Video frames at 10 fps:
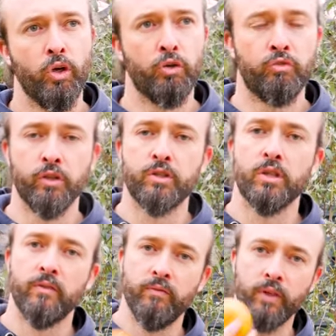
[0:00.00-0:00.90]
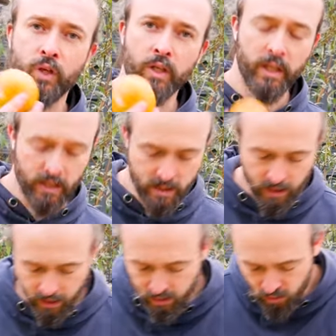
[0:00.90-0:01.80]
Ich finde wir können die
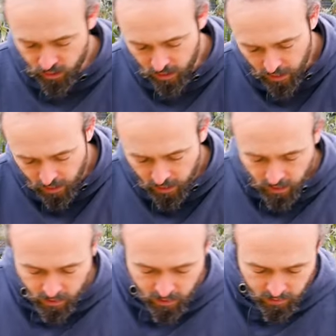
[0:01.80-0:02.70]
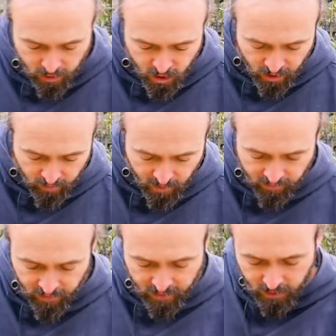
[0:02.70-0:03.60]
ganze reintun. Die schneiden wir
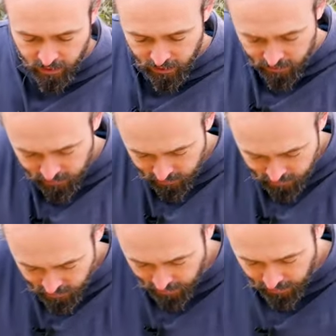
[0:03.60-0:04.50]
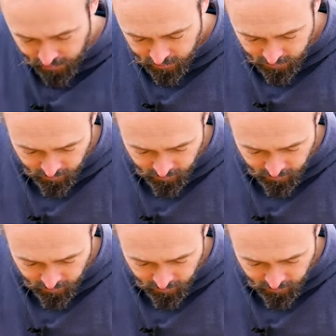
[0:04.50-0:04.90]
einfach durch. Zack.